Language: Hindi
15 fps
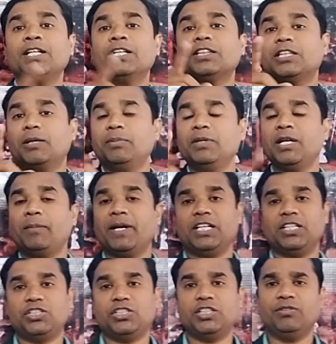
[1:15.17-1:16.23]
तभी हमारे
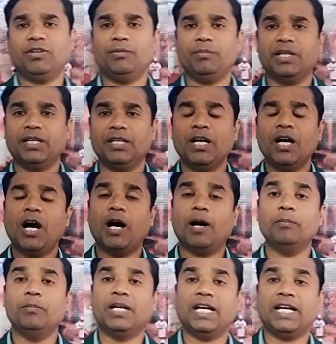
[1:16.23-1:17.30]
जीवन में हम
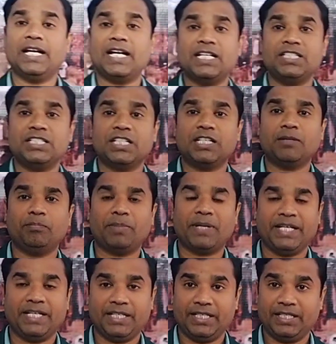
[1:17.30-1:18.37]
नया जन्म
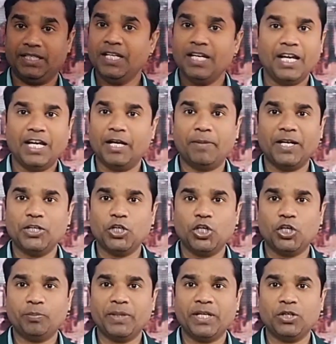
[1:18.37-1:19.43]
पाएंगे है भाई और
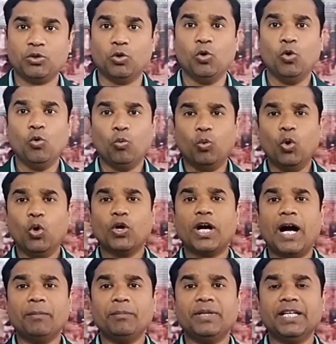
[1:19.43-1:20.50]
बहनों वो
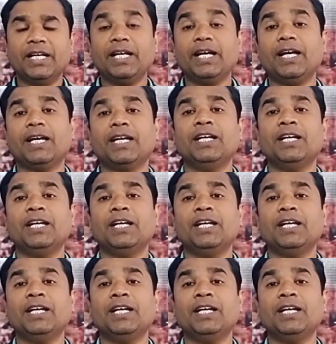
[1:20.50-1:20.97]
काम ये है